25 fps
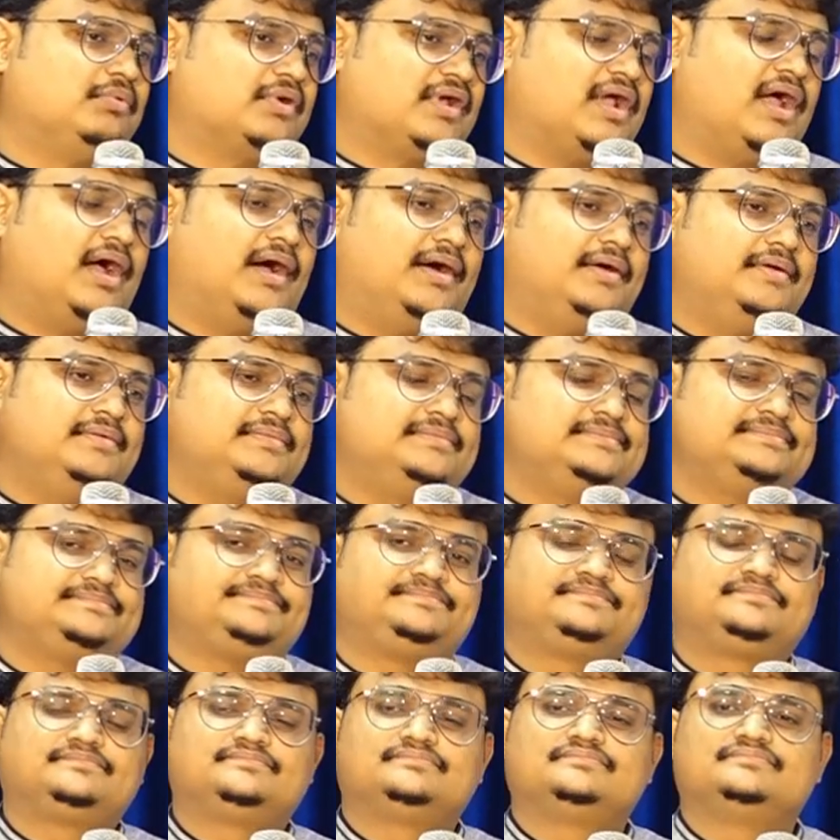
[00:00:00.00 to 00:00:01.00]
ఉన్నాడు
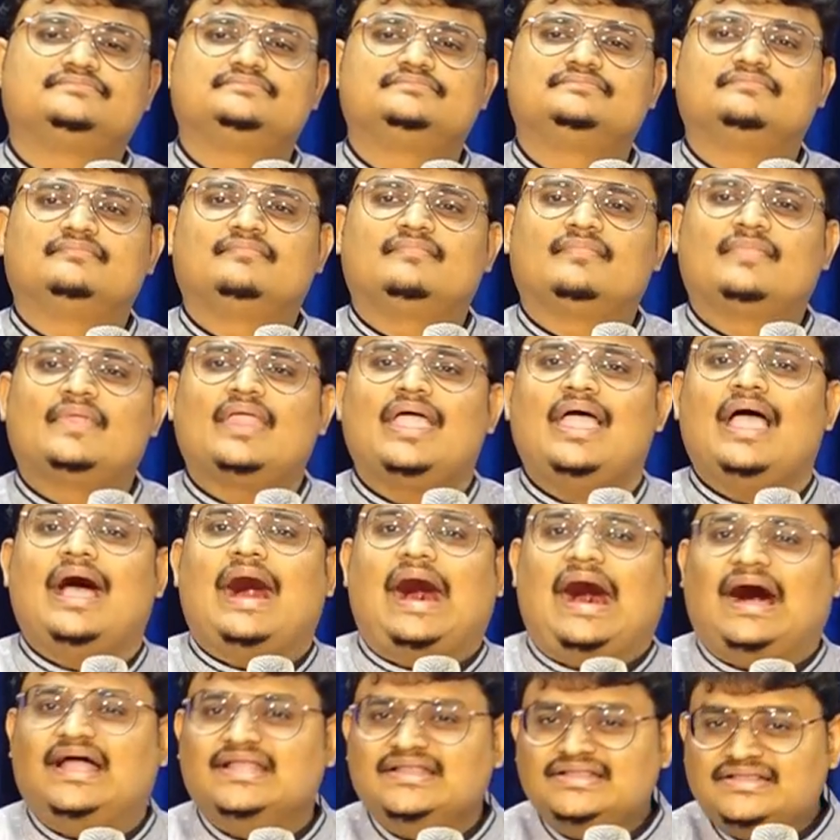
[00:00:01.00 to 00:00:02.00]

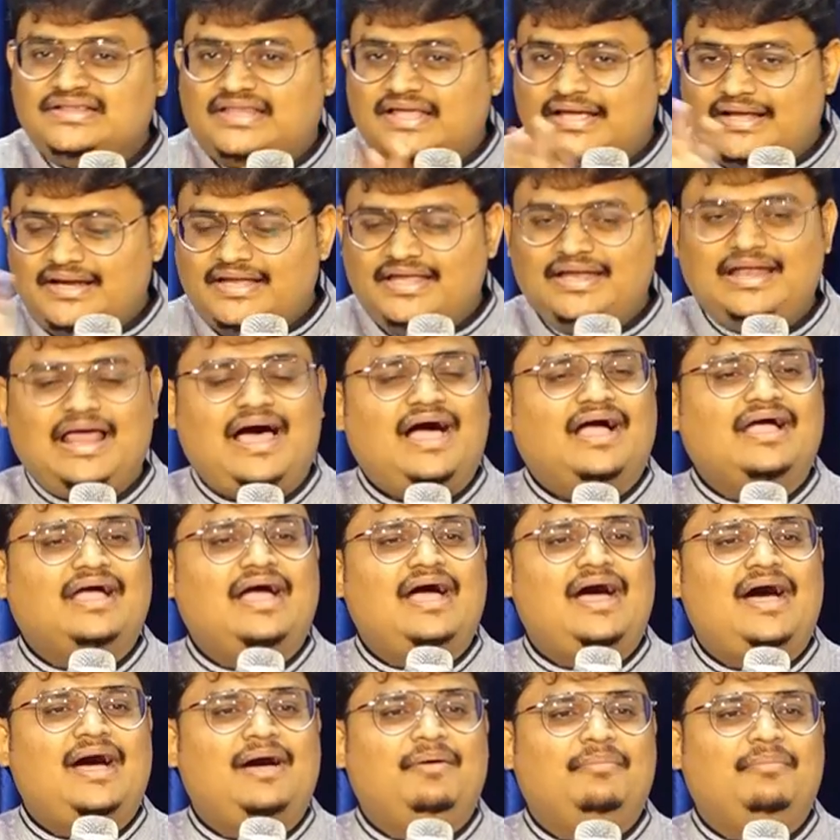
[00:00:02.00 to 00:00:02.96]
అందరిలాగా